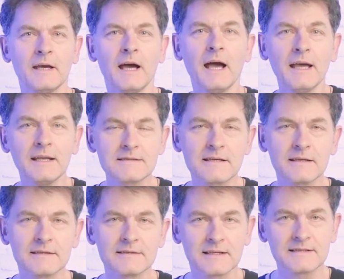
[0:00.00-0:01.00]
Eine
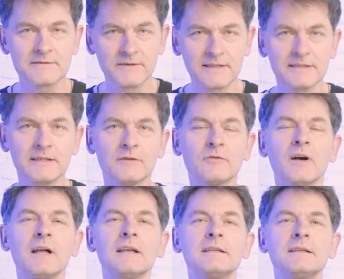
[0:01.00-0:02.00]
Sache ist ganz wichtig
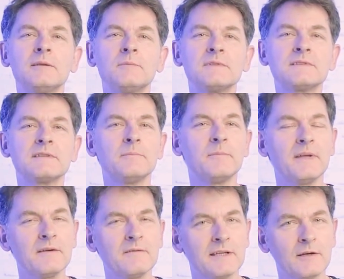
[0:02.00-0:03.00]
für alle, die ein bisschen
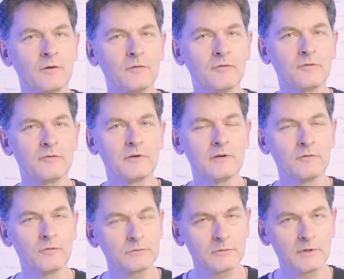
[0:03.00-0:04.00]
Mehrwert auf äh,
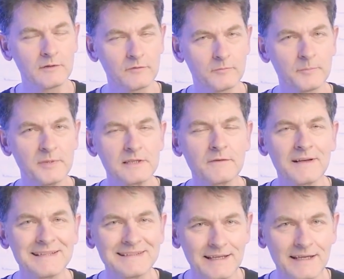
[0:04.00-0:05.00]
Foto, auf
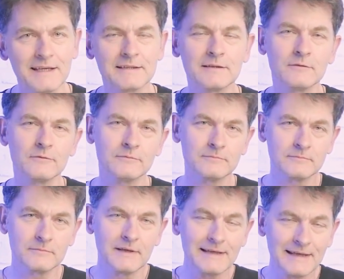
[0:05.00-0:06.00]
Bildqualität
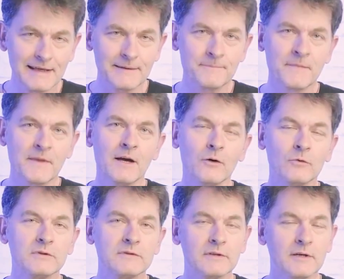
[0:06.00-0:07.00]
ähm, legen
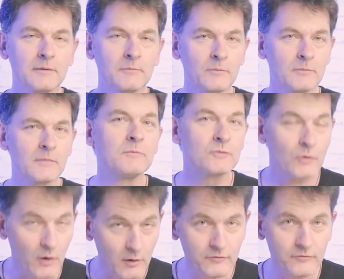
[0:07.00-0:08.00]
und ähm, im äh,
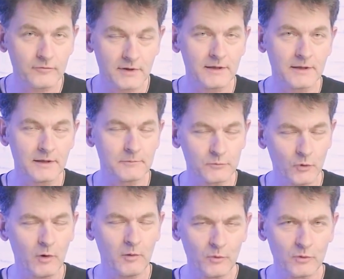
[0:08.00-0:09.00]
RAW-Modus
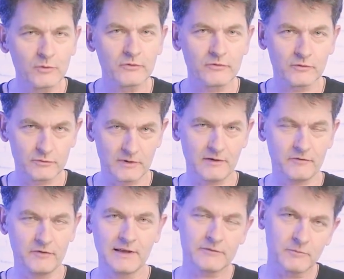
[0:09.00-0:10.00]
äh, RAW
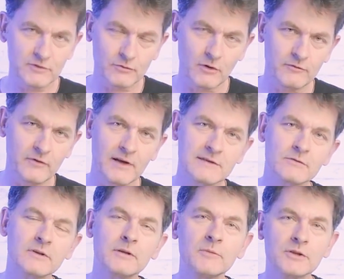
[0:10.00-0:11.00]
fotografieren, also mit RAW-Files
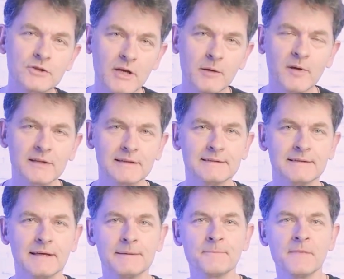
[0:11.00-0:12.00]
und nicht mit
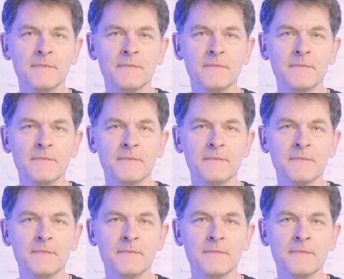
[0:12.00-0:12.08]
JPEG-Dateien.